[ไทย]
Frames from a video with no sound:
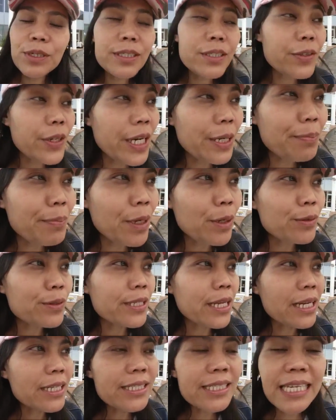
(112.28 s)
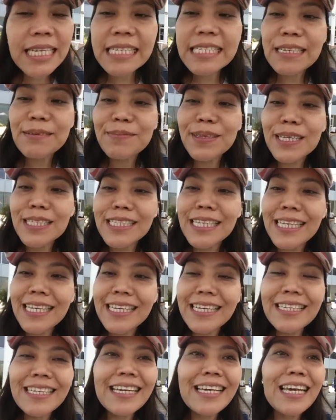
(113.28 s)
บนเทรดมิลสัก 40 นาที
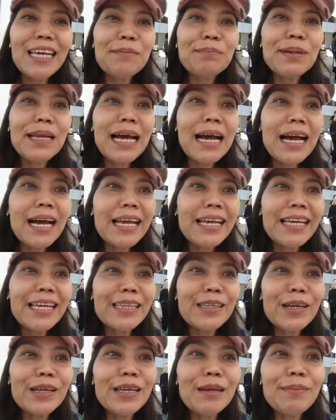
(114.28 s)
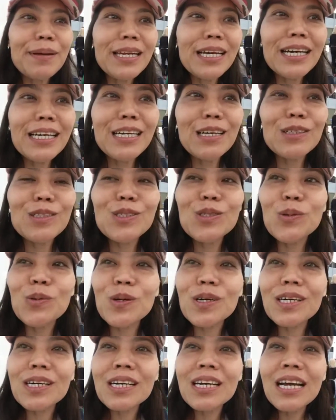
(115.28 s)
ก็เลยกินไม่ได้ กินตอนนี้ไปเดินเดี๋ยวจุก
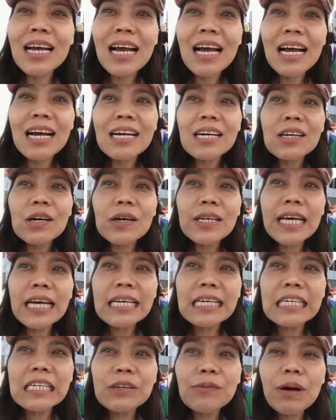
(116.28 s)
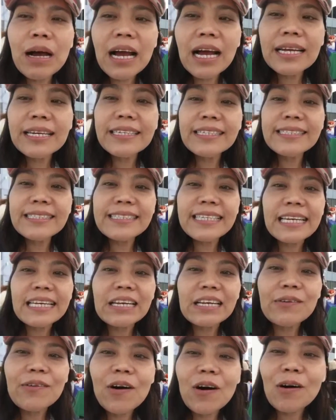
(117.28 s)
ก็ถ้าเกิดว่าเดินเสร็จ
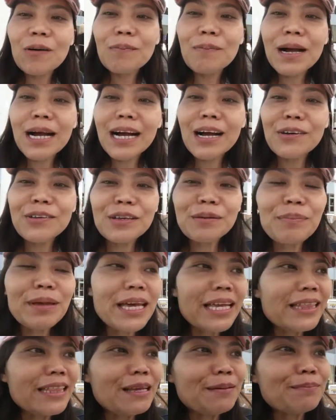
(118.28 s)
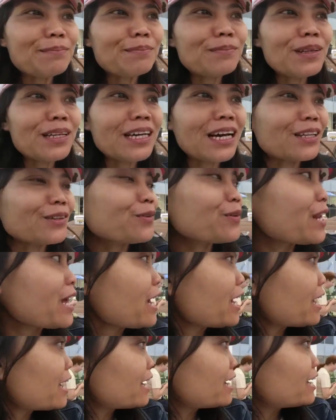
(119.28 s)
แล้วออกมาเขายังมีไอติมเหลือตรงเนี้
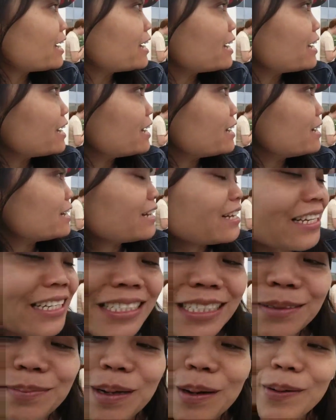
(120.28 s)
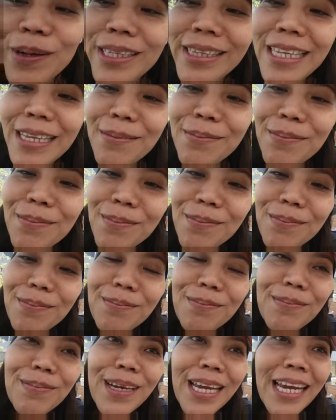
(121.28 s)
ยจะมาไอติม
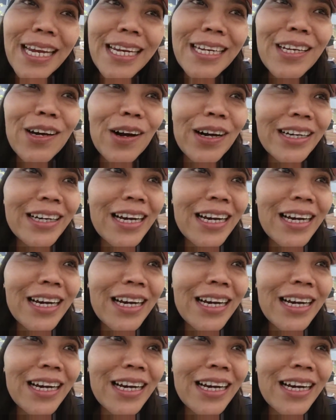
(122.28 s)
กินก่